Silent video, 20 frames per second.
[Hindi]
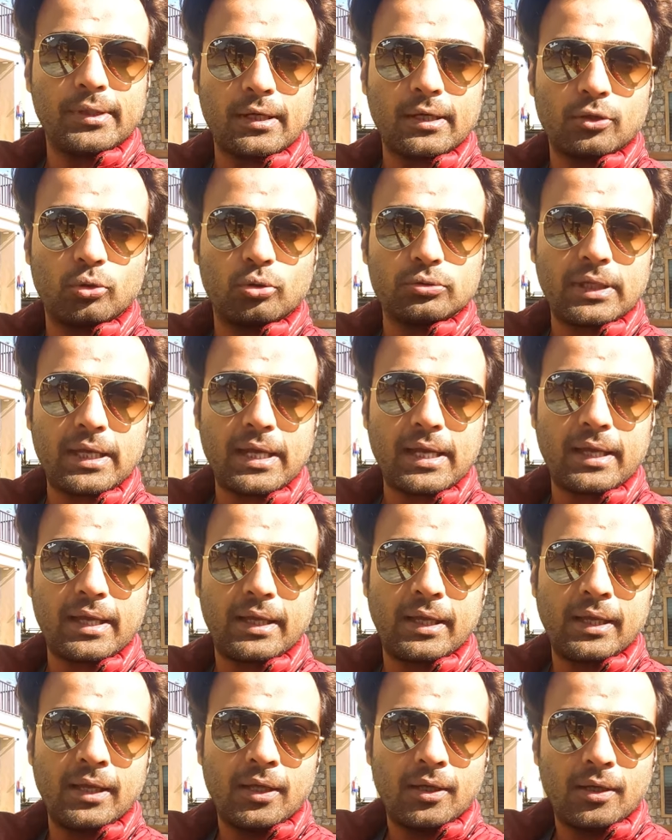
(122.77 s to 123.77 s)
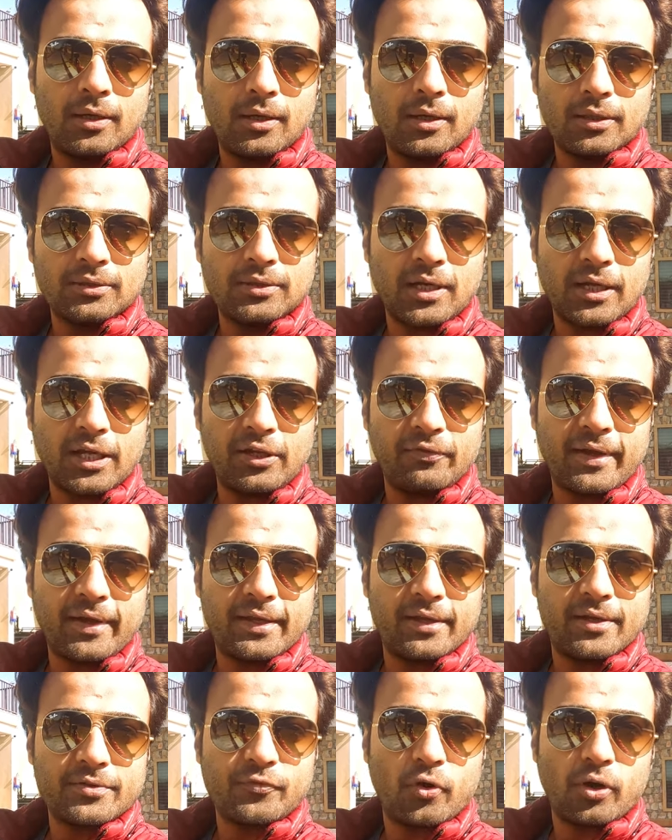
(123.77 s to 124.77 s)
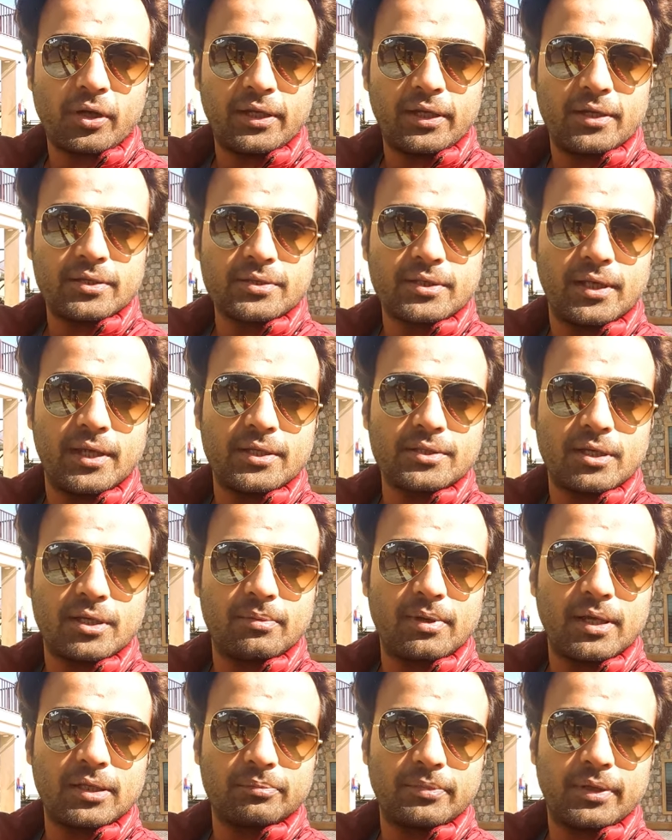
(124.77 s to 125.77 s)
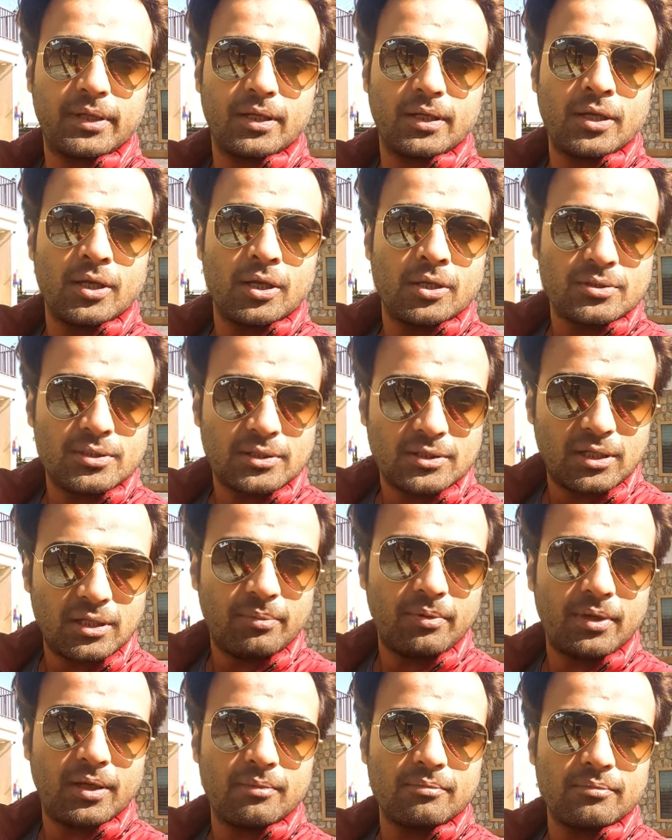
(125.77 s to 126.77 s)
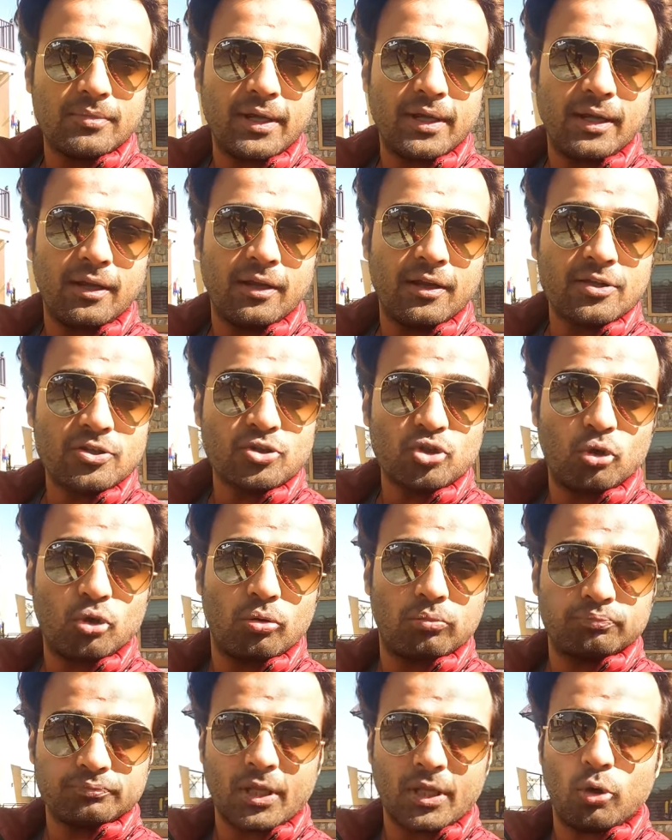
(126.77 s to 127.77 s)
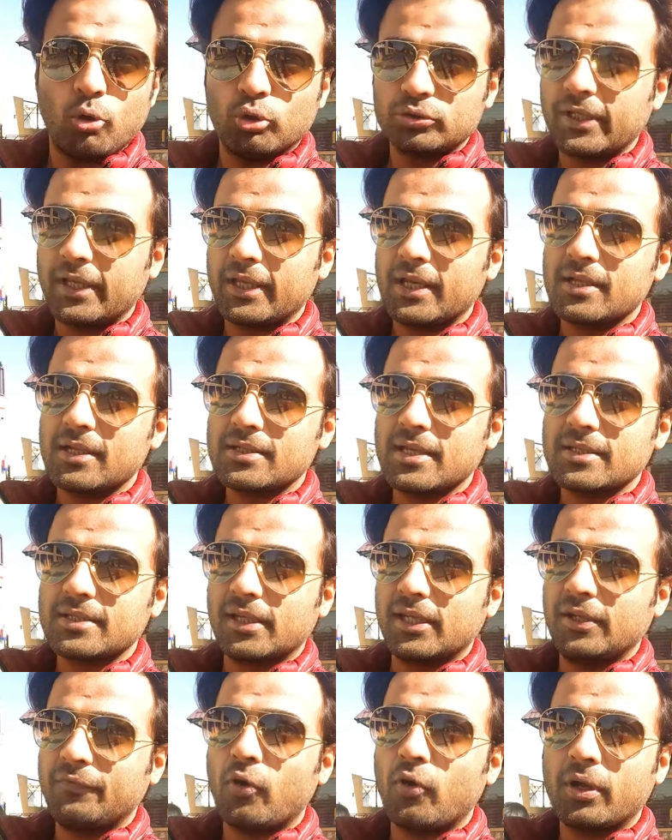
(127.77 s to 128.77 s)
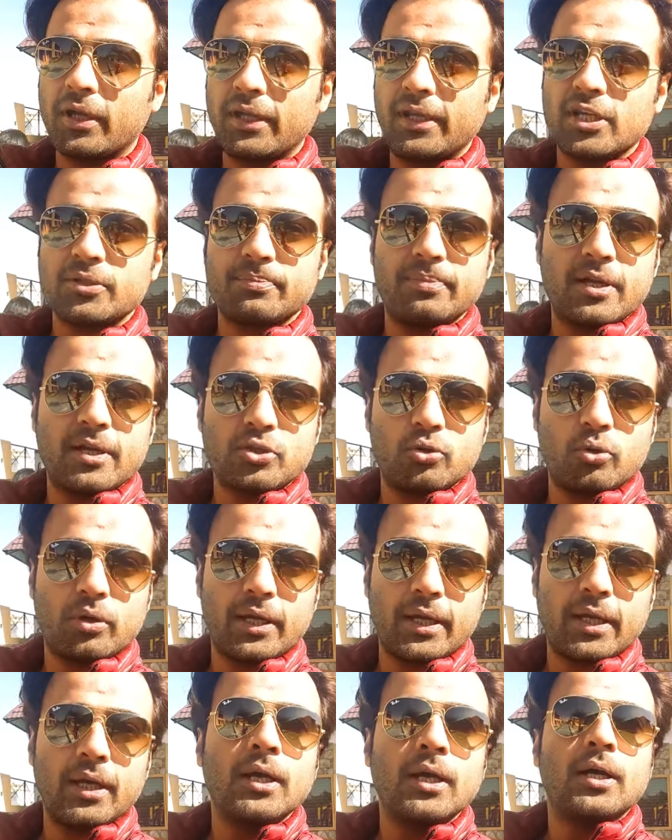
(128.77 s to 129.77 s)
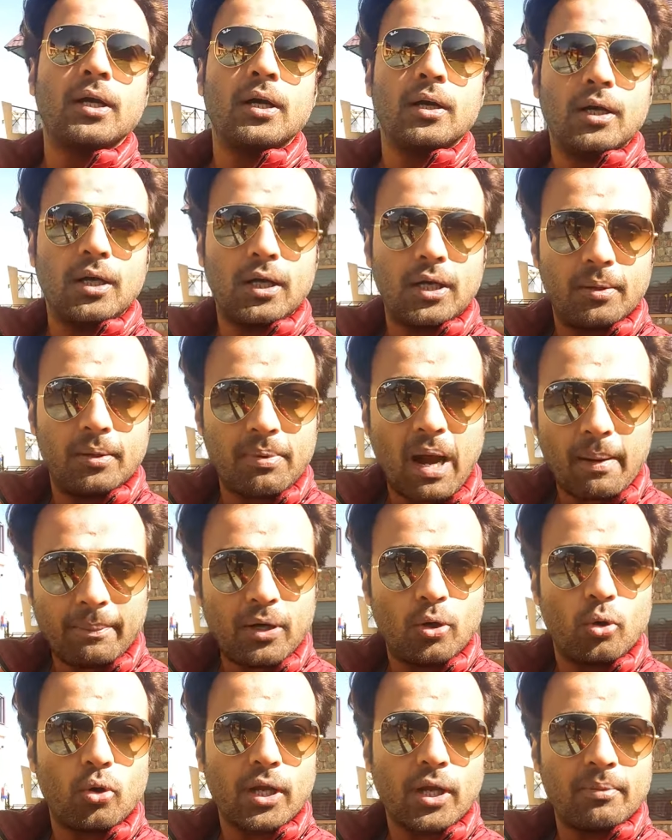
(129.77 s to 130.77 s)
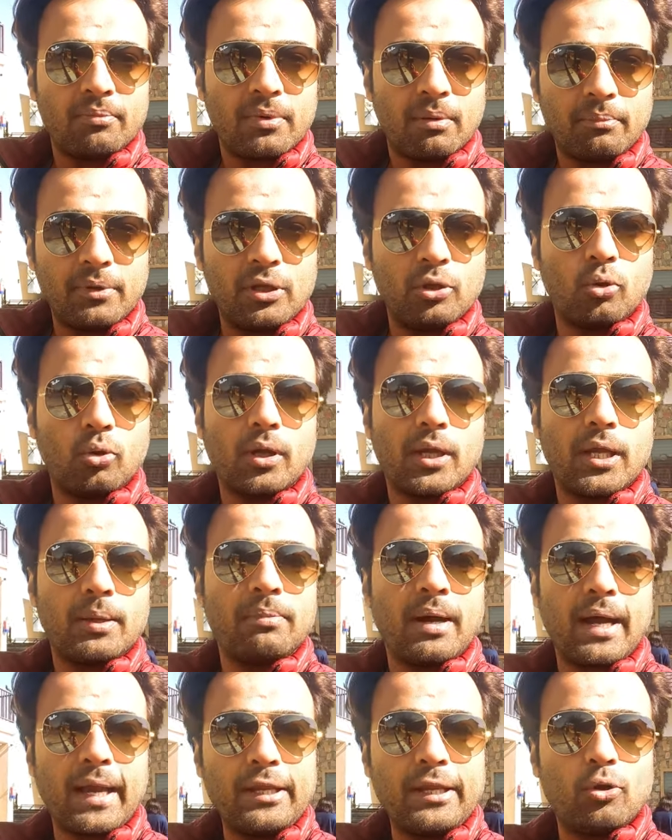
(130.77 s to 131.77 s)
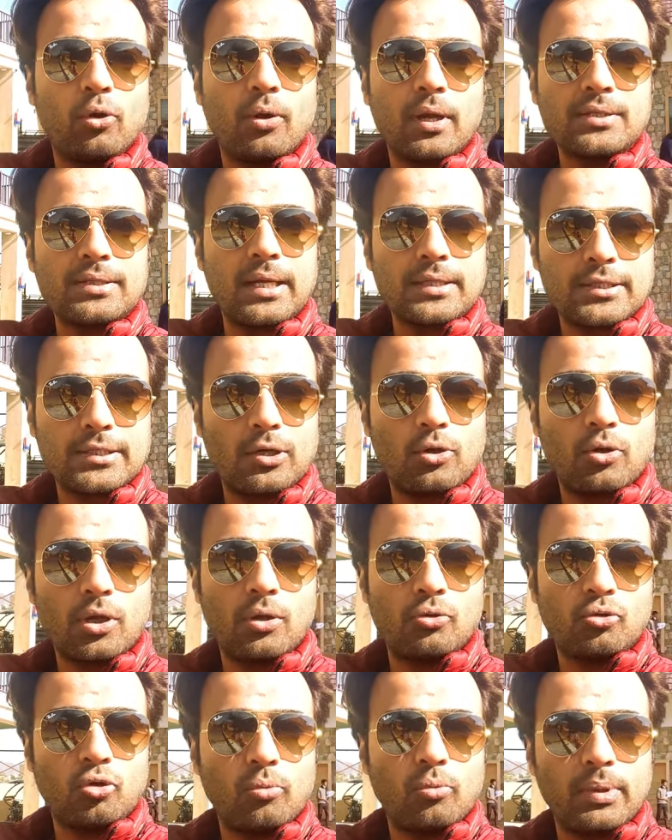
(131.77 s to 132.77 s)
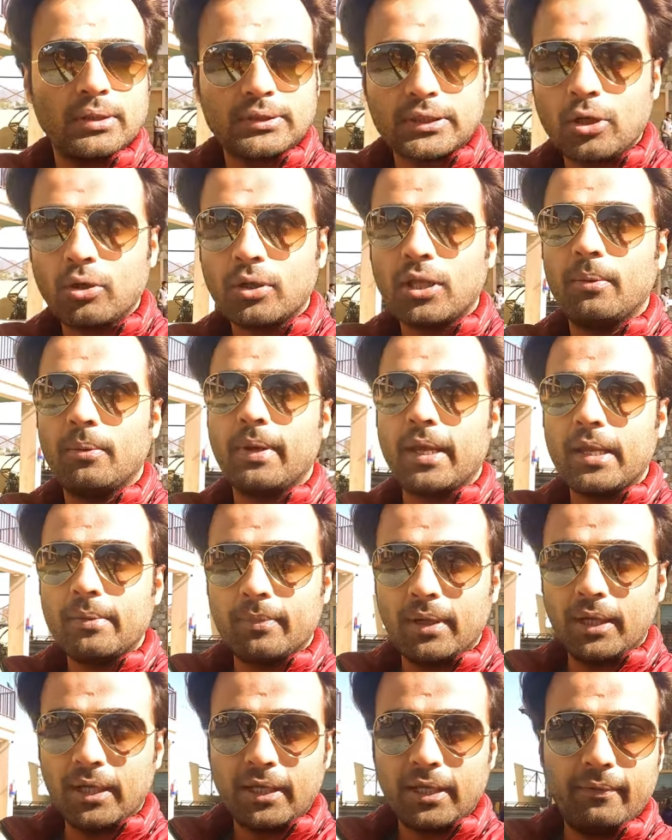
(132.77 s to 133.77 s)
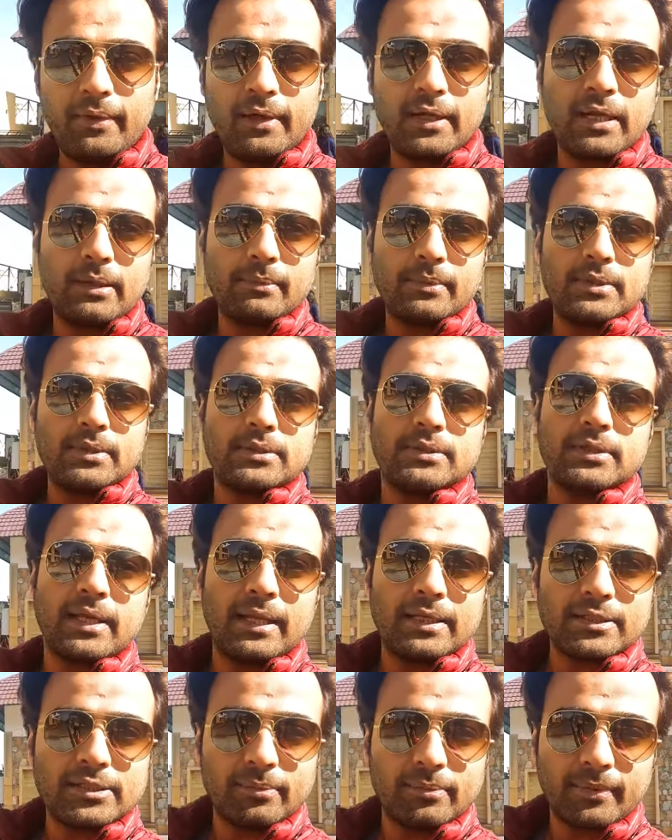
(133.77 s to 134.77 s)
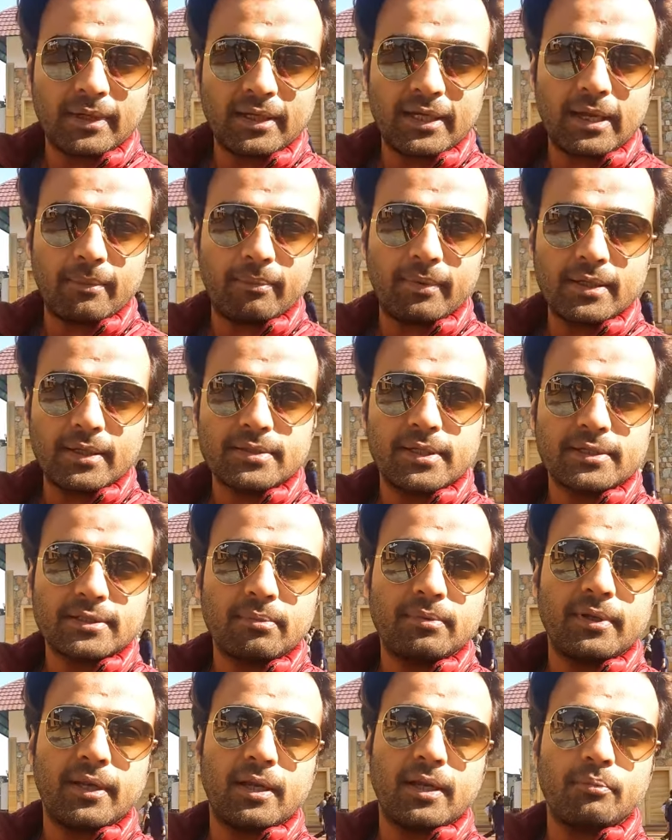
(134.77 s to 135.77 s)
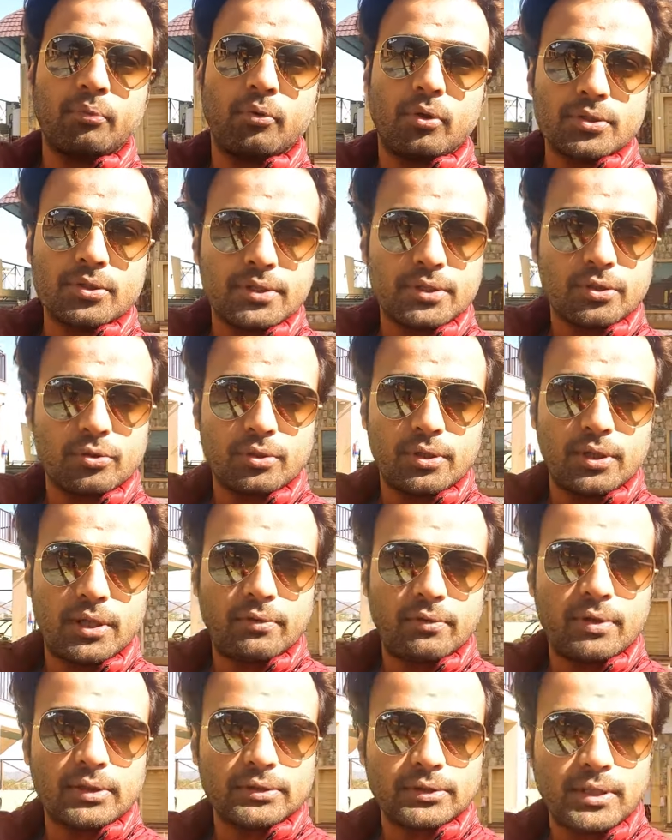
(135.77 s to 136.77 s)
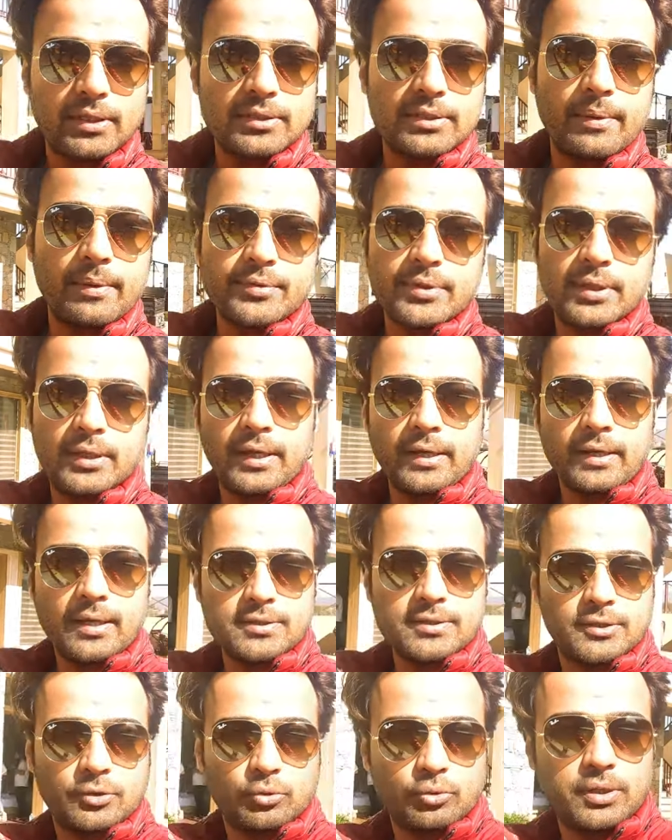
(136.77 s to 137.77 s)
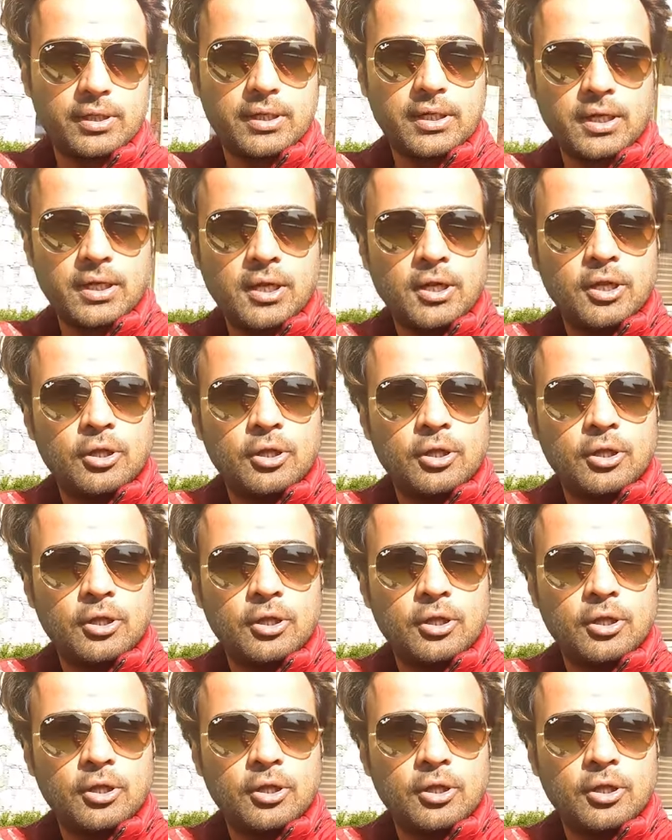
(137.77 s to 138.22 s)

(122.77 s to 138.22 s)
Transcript: दर्द होता है थर्टी फाइव ईयर्स फोर्टी ईयर्स की एज के बाद में जितने भी हम एल्डर्स जो होते हैं ना जैसे कि फोर्टी ईयर्स प्लस हो गए पापा हो गए मम्मी हो गए भाई हो गए चाचा हो गए उनको बताओ कि भाई मल्टी विटामिन कैल्शियम के टैबलेट्स ये सब लेना बहुत ज़रूरी है वक्त के हिसाब से लेना ज़रूरी है